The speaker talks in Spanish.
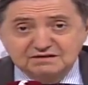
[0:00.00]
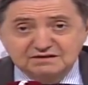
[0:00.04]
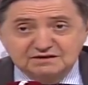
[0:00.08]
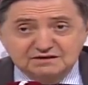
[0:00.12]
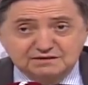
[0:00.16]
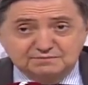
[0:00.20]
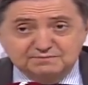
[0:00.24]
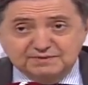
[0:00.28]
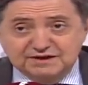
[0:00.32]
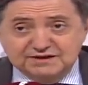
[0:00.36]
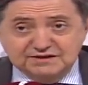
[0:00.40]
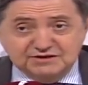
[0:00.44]

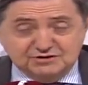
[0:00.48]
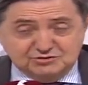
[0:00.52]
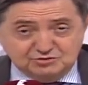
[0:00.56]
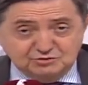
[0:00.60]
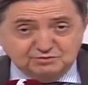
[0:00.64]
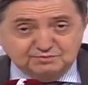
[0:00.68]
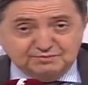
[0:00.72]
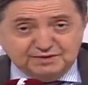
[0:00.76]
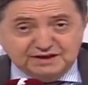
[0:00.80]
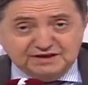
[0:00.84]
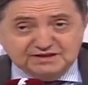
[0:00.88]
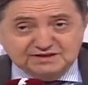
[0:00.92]
España es
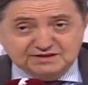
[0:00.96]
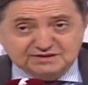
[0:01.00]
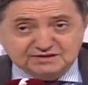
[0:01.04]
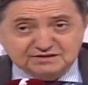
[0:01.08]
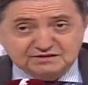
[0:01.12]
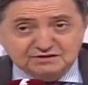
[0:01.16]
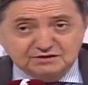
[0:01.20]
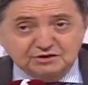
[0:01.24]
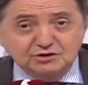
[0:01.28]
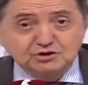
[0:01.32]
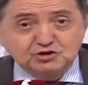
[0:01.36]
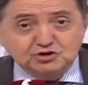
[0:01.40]
un país
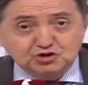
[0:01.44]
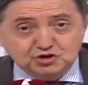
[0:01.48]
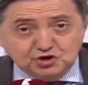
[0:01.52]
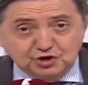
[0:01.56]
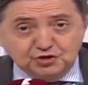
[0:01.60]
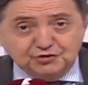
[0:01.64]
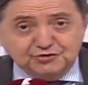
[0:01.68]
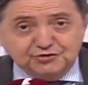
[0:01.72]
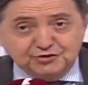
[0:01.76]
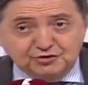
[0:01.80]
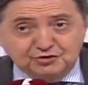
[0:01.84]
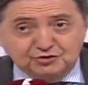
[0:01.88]

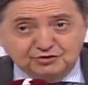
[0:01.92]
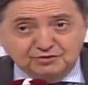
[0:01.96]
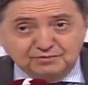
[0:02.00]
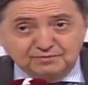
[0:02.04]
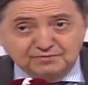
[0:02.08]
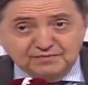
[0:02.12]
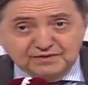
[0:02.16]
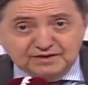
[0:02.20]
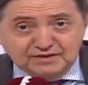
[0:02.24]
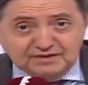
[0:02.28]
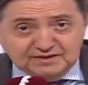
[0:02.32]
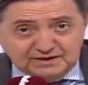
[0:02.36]
socio
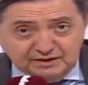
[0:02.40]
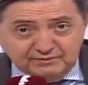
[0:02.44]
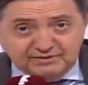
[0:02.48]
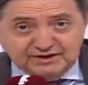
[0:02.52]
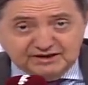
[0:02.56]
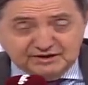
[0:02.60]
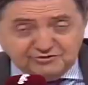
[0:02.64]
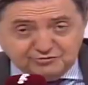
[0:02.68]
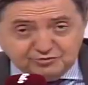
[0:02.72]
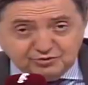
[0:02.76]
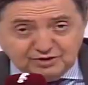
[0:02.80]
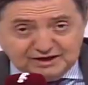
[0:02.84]
de
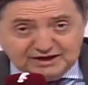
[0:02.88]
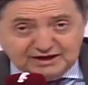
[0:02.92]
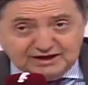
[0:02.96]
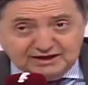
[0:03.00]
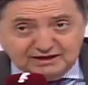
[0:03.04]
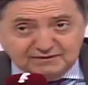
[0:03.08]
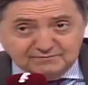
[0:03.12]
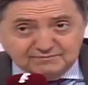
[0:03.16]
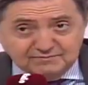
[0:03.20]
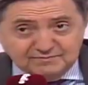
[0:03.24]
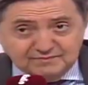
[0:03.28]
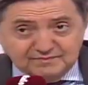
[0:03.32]

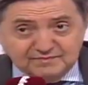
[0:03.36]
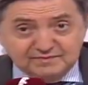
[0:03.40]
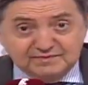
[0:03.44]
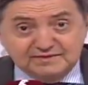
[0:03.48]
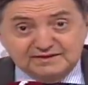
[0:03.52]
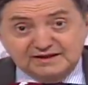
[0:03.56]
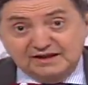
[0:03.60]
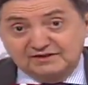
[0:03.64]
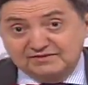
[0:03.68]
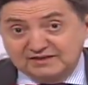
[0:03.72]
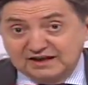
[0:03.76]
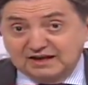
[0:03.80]
Venezuela,
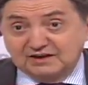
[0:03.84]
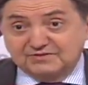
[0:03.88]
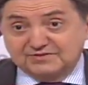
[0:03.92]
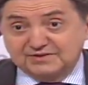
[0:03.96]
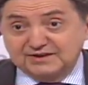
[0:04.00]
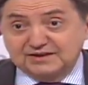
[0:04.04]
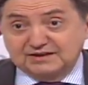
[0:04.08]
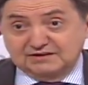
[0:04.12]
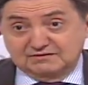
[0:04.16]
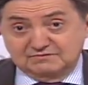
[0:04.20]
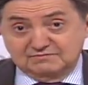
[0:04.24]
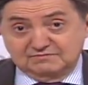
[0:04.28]
de
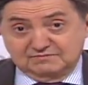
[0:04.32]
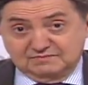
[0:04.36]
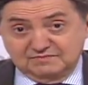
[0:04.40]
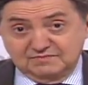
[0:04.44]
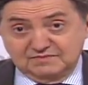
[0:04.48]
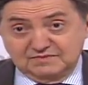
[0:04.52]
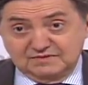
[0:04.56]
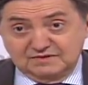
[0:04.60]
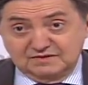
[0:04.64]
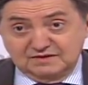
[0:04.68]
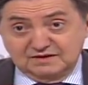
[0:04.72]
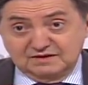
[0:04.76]
Delfi.
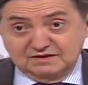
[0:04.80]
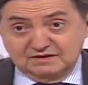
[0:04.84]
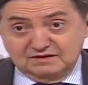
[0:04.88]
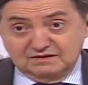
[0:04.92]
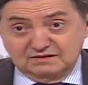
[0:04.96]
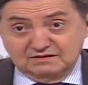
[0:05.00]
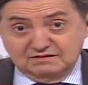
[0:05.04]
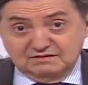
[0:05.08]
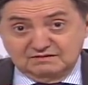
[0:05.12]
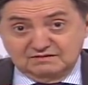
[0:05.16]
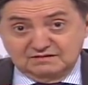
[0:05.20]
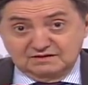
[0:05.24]

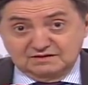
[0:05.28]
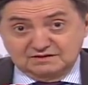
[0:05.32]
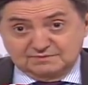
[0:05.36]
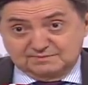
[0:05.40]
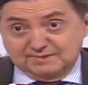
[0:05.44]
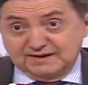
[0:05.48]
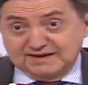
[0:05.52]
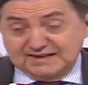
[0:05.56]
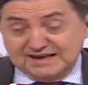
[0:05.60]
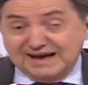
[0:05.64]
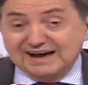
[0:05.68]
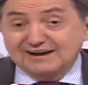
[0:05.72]

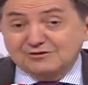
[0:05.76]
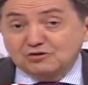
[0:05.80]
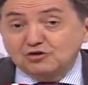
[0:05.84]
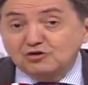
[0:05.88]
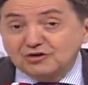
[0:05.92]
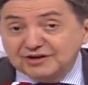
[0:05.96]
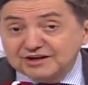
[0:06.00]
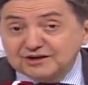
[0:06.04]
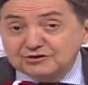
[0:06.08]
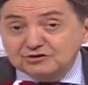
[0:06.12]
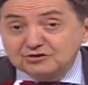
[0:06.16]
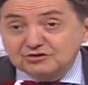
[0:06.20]
España ha
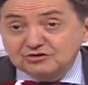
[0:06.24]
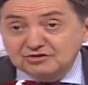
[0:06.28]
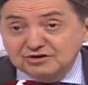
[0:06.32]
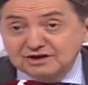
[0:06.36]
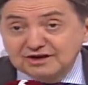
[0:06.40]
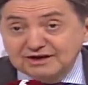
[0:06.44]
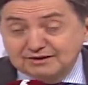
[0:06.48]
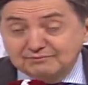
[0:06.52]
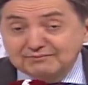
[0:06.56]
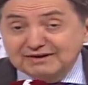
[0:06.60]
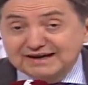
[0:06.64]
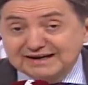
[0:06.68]
cogido
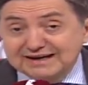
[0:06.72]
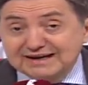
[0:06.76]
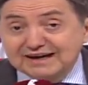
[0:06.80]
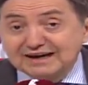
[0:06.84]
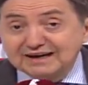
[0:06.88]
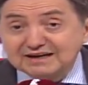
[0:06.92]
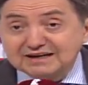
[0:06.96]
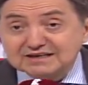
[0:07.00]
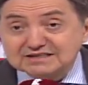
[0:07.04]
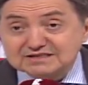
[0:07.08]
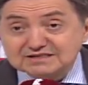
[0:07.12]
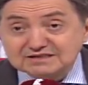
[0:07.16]
en
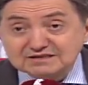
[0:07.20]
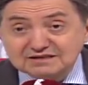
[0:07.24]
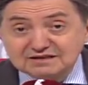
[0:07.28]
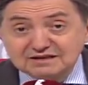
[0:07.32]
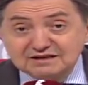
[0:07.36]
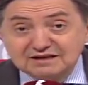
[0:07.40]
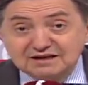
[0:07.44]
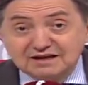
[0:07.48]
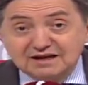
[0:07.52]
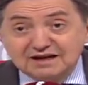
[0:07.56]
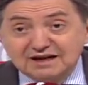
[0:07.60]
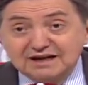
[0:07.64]
barajas
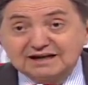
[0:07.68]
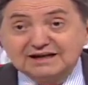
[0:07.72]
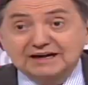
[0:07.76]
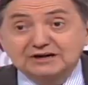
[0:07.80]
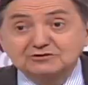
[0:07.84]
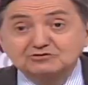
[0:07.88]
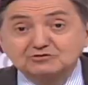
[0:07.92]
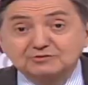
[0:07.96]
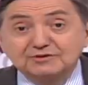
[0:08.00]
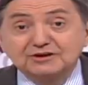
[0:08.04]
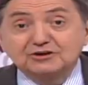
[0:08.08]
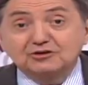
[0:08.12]
a la
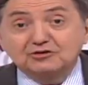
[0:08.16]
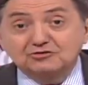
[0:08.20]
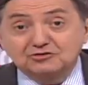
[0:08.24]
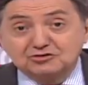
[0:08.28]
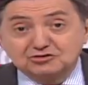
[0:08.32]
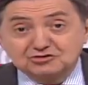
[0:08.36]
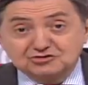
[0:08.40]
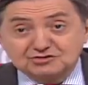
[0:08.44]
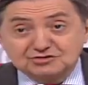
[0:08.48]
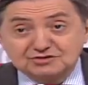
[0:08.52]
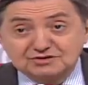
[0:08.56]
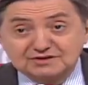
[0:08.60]
número
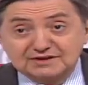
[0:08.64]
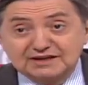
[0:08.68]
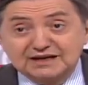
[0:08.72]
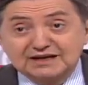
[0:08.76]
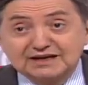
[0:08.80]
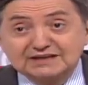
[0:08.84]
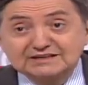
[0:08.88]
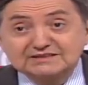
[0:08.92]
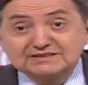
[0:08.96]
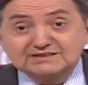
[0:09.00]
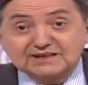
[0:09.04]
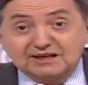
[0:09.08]
2 de la
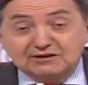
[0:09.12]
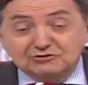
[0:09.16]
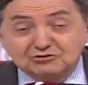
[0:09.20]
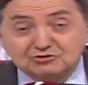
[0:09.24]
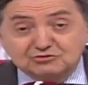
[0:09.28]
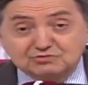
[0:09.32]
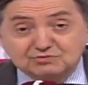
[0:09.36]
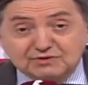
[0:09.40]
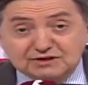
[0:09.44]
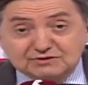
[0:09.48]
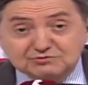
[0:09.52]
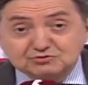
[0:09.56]
lista de
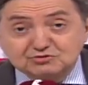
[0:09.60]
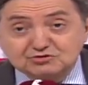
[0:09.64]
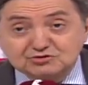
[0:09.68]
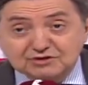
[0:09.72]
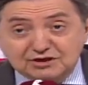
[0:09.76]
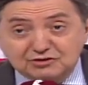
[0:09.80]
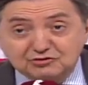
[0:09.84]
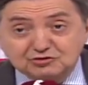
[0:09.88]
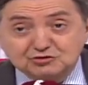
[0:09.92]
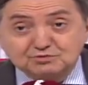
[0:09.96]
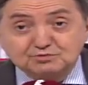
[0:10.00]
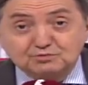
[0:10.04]
los más
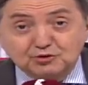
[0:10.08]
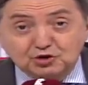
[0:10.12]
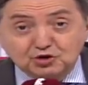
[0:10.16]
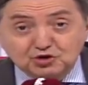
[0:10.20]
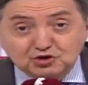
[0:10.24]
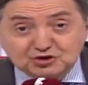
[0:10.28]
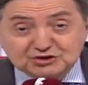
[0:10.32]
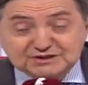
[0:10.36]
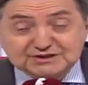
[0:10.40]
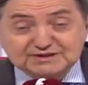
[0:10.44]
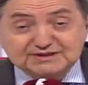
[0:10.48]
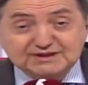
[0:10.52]
buscados por
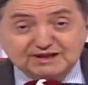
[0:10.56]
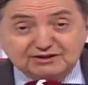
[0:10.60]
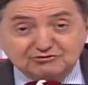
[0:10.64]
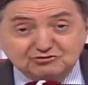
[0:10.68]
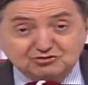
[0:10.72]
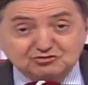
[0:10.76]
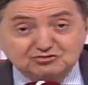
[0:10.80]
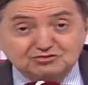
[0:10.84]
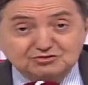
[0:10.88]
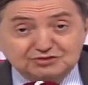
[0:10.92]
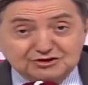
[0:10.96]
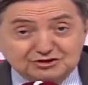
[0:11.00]
los
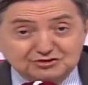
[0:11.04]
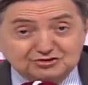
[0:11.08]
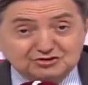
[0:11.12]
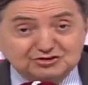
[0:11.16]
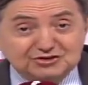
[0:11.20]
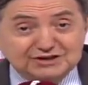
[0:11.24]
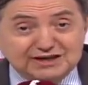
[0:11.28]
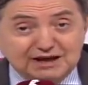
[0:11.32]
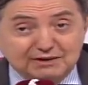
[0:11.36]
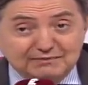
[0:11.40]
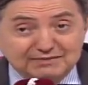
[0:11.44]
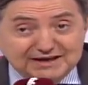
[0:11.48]
Estados Unidos
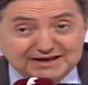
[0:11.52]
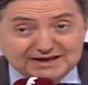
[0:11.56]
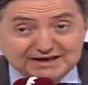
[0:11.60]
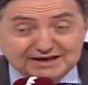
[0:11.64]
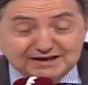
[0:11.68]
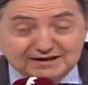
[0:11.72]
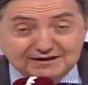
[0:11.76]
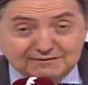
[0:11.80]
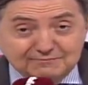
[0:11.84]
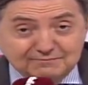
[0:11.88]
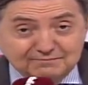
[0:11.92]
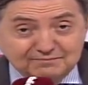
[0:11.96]
de
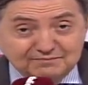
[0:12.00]
América.